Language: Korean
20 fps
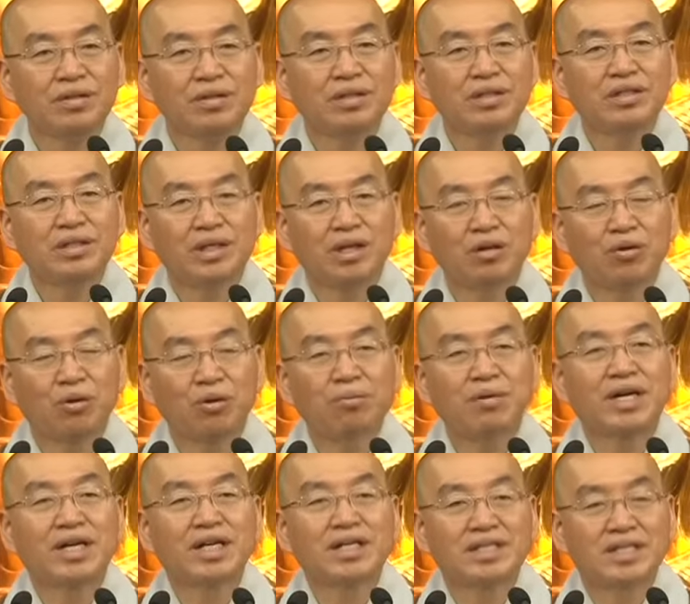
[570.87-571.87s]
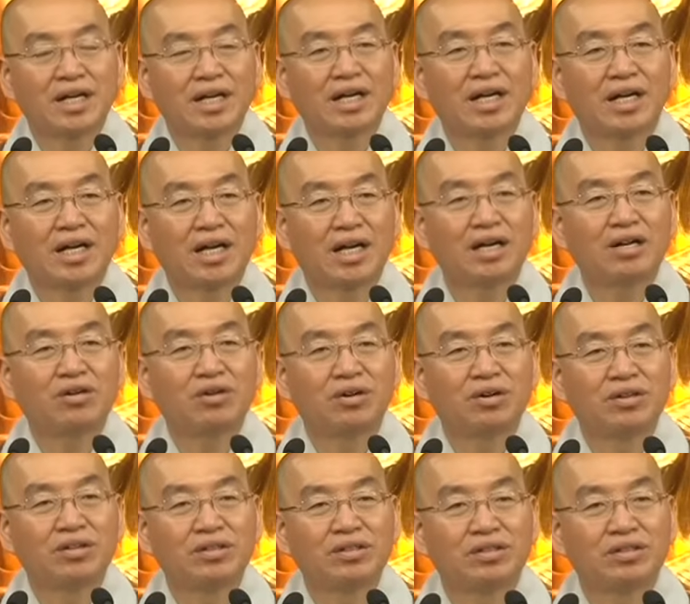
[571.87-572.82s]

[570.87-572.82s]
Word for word: 그러니까 고맙게 생각하고